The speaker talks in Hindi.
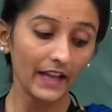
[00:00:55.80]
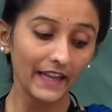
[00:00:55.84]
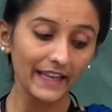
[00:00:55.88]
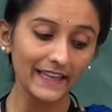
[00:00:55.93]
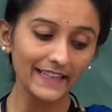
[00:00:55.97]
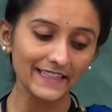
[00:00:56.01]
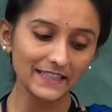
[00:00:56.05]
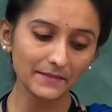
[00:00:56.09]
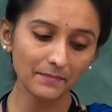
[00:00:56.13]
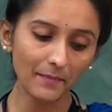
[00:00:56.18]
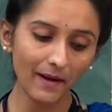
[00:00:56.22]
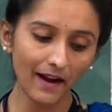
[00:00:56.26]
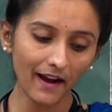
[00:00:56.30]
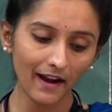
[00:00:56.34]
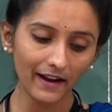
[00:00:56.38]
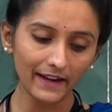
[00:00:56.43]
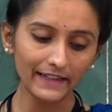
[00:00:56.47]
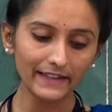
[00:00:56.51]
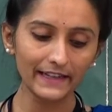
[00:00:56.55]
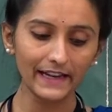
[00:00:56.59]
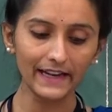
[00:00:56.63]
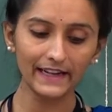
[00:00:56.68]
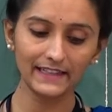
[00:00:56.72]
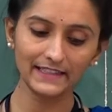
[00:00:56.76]
ही
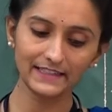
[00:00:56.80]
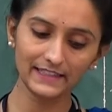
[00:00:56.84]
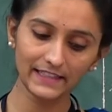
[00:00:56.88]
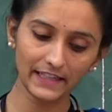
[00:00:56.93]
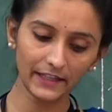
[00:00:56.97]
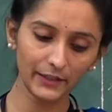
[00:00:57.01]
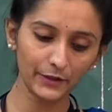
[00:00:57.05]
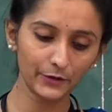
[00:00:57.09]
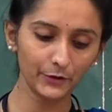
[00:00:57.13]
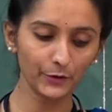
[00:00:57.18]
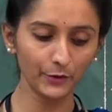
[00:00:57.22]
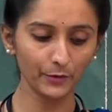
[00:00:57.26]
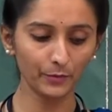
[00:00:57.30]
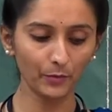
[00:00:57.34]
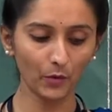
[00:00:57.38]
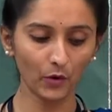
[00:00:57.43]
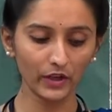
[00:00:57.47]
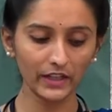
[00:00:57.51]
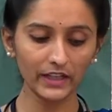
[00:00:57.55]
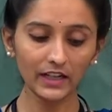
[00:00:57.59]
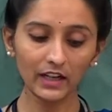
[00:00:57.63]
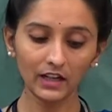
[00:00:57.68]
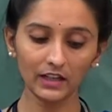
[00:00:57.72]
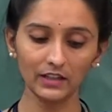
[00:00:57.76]
स्माइल एंड सेड गुड
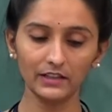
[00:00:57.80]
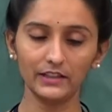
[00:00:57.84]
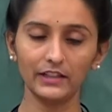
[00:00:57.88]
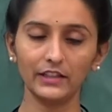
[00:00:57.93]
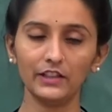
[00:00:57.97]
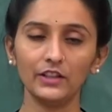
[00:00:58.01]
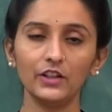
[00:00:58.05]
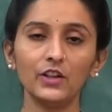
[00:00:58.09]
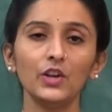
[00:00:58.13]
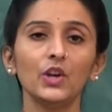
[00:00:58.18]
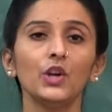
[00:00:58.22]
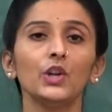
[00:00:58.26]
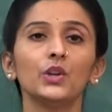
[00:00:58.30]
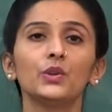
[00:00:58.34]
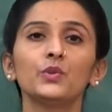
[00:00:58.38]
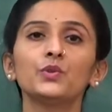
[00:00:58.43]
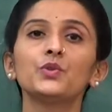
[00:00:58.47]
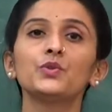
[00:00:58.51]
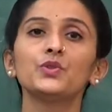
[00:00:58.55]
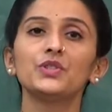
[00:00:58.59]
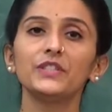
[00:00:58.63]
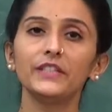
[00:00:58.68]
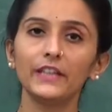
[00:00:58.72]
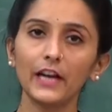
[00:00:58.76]
मॉर्निंग हल्दी तो
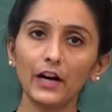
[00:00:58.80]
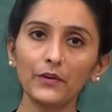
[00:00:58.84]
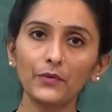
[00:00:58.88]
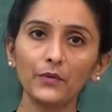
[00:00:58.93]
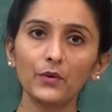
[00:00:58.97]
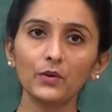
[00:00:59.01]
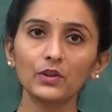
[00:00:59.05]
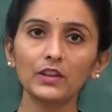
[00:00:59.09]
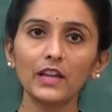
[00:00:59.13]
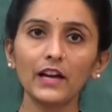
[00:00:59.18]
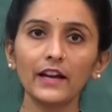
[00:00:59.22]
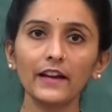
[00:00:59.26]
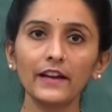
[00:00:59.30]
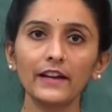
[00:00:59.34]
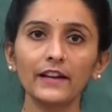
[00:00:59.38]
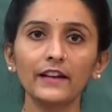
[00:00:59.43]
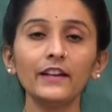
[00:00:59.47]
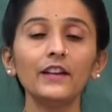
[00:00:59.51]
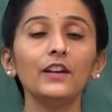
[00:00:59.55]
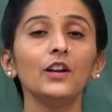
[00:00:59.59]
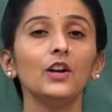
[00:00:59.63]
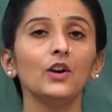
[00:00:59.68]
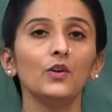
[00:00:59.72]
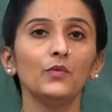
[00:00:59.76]
जो जिराफ होता है
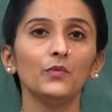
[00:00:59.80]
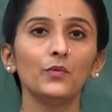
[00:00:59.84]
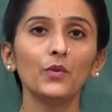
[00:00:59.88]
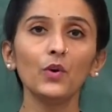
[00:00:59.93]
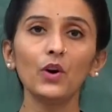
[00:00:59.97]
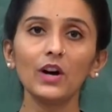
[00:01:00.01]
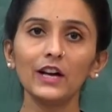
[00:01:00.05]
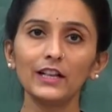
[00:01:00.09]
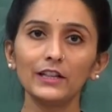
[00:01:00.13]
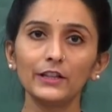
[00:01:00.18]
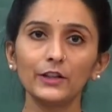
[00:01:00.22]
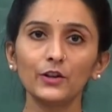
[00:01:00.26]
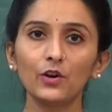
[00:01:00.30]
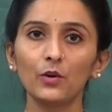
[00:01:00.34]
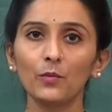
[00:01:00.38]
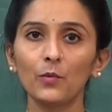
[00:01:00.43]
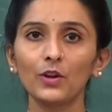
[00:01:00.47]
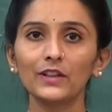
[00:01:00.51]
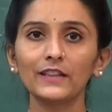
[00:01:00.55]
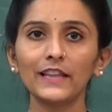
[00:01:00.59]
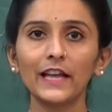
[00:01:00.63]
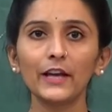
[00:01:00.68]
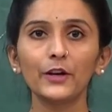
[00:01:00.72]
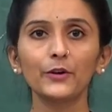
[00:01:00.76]
वो हल्दी को
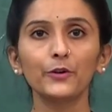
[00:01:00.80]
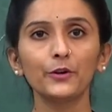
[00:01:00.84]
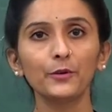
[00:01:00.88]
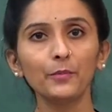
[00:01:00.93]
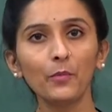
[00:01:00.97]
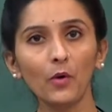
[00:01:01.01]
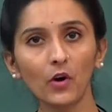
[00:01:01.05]
बोलता है गुड